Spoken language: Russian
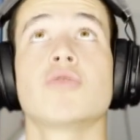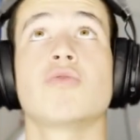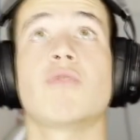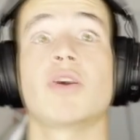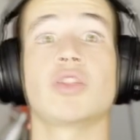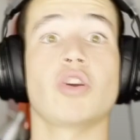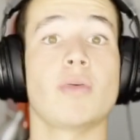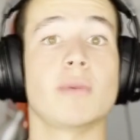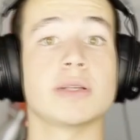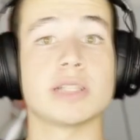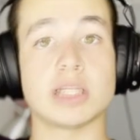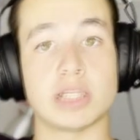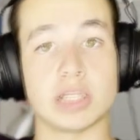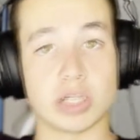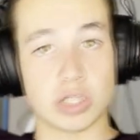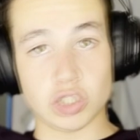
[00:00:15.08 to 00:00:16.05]
в одном из
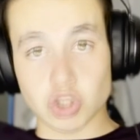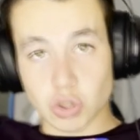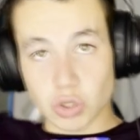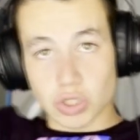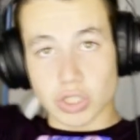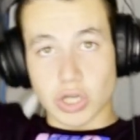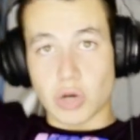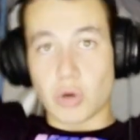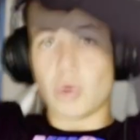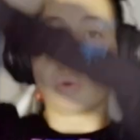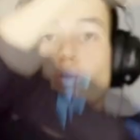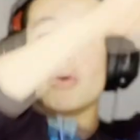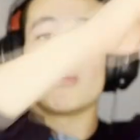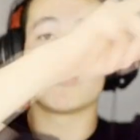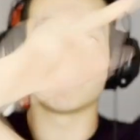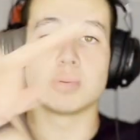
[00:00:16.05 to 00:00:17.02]
этих жестких
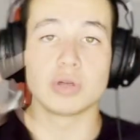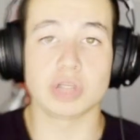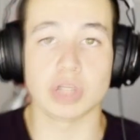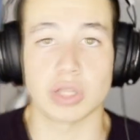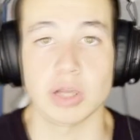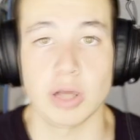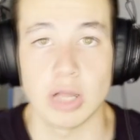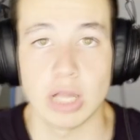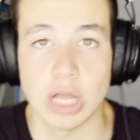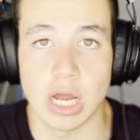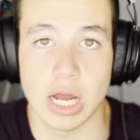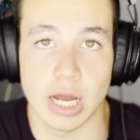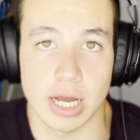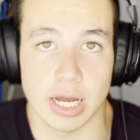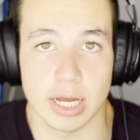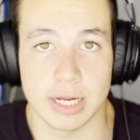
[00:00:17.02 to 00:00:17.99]
углов будет
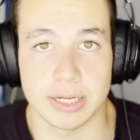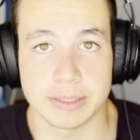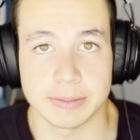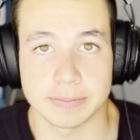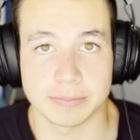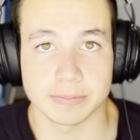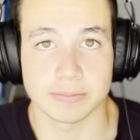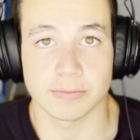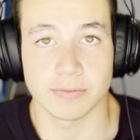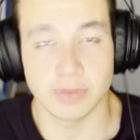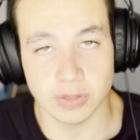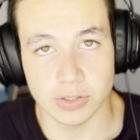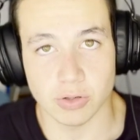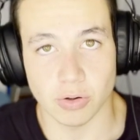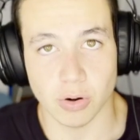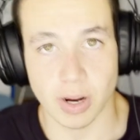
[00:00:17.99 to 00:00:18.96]
э,
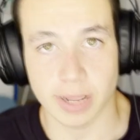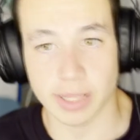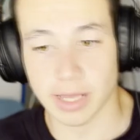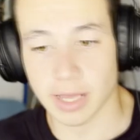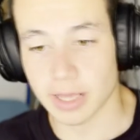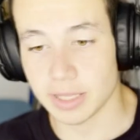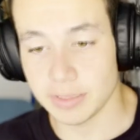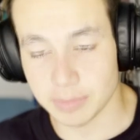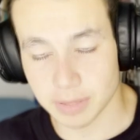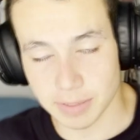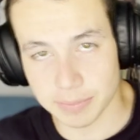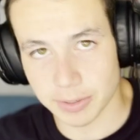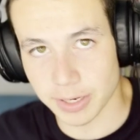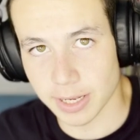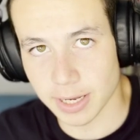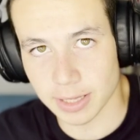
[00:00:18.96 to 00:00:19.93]
видео, как я именно
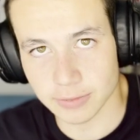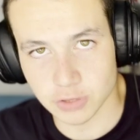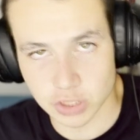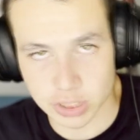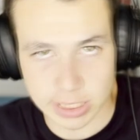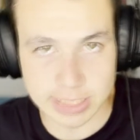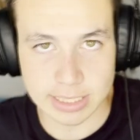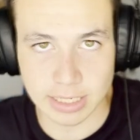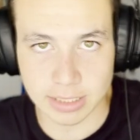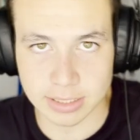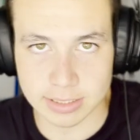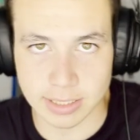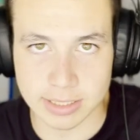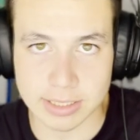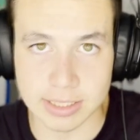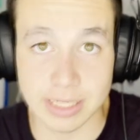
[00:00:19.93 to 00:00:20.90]
переехал в 16 лет
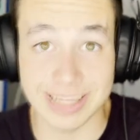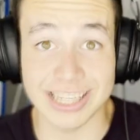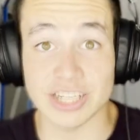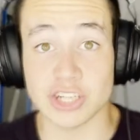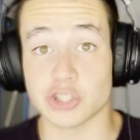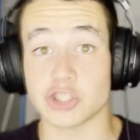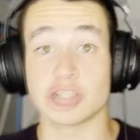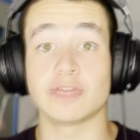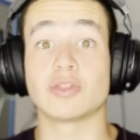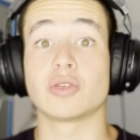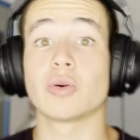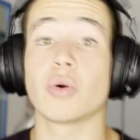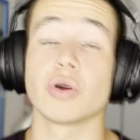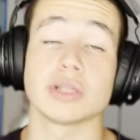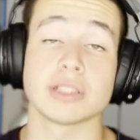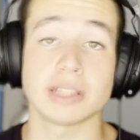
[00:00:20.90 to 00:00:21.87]
из России, начал жить в
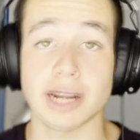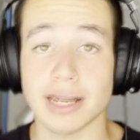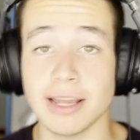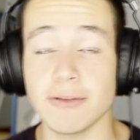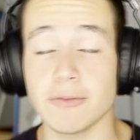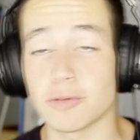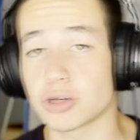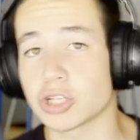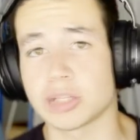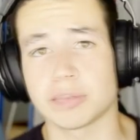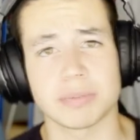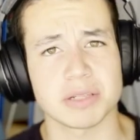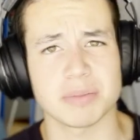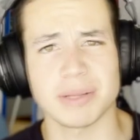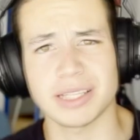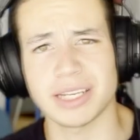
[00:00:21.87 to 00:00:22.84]
другой стране, вы можете это
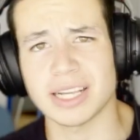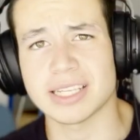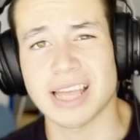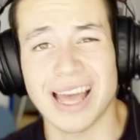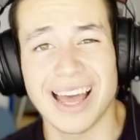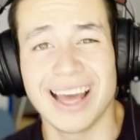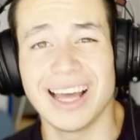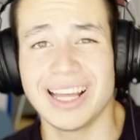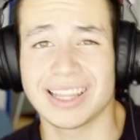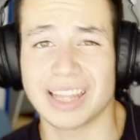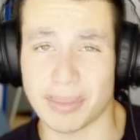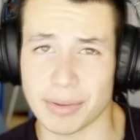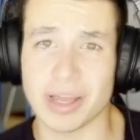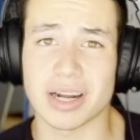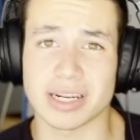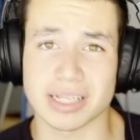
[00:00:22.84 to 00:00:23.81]
посмотреть,
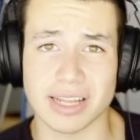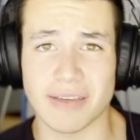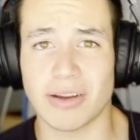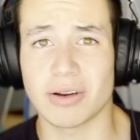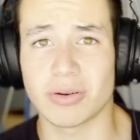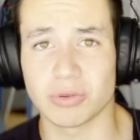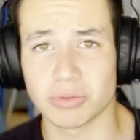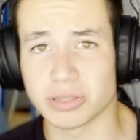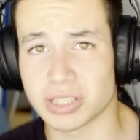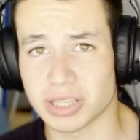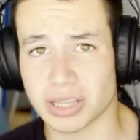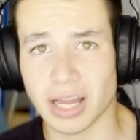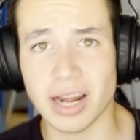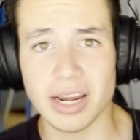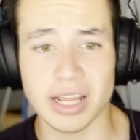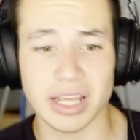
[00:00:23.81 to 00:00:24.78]
там я разговариваю
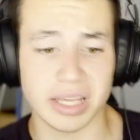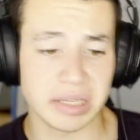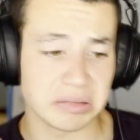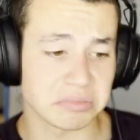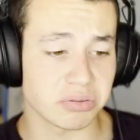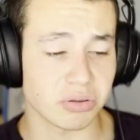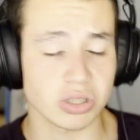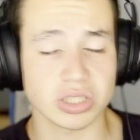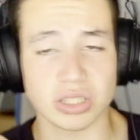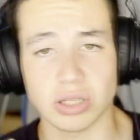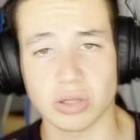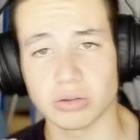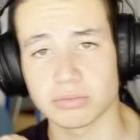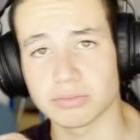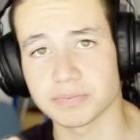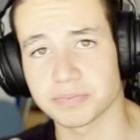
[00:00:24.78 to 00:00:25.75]
детально и просто,
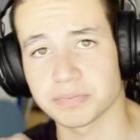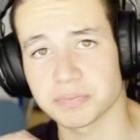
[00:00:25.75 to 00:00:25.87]
ну,